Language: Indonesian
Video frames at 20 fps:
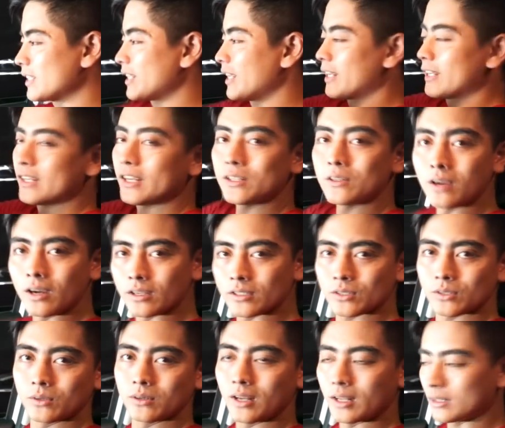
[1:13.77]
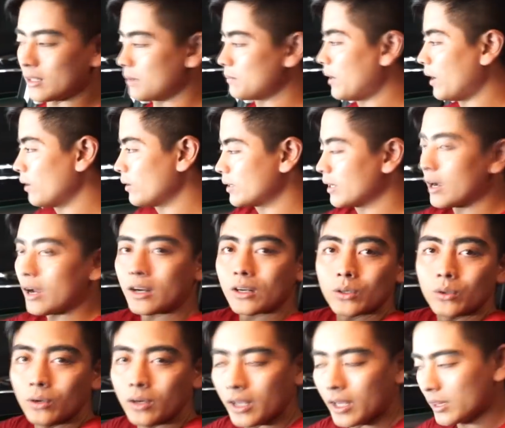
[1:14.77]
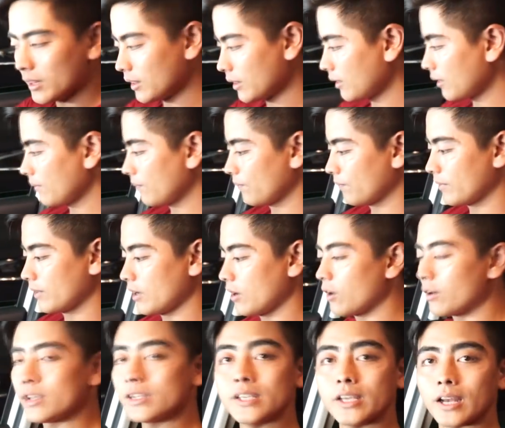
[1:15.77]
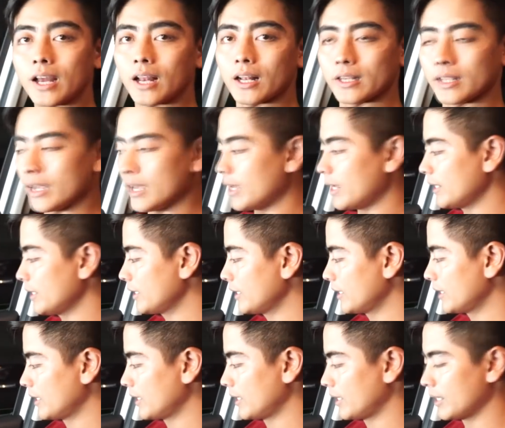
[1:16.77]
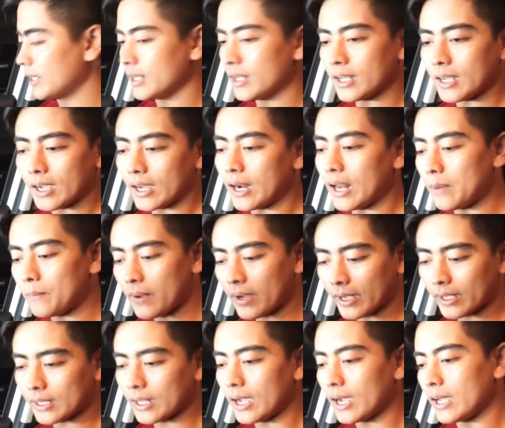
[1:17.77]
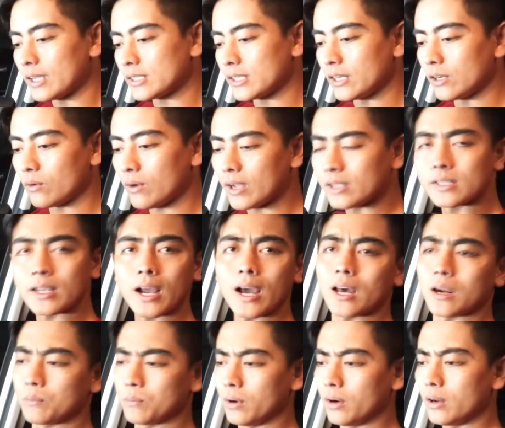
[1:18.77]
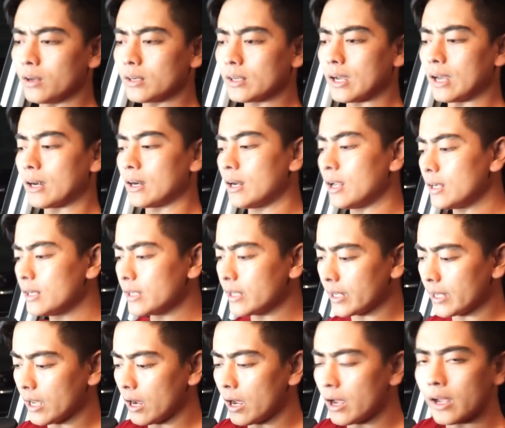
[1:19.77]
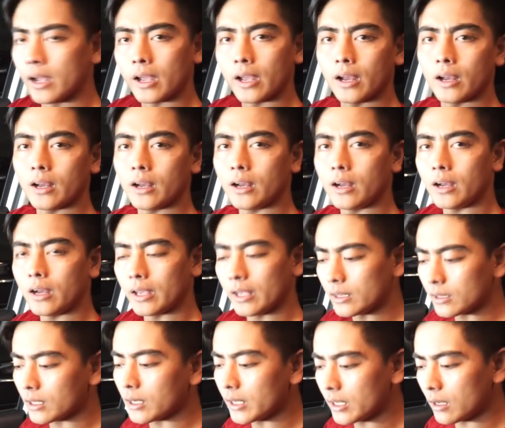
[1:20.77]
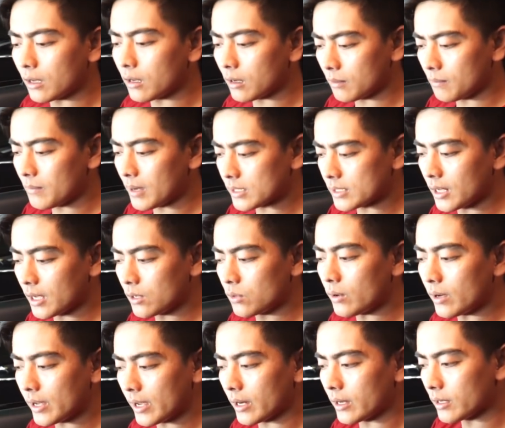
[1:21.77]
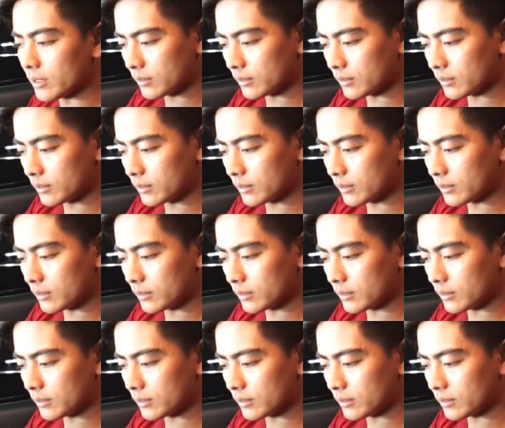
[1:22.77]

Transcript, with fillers: setirnya juga sudah terbalut dengan kulit originalnya Kenapa kita kasih nuansa karbon? Karena di uh, interior Mazda 2 yang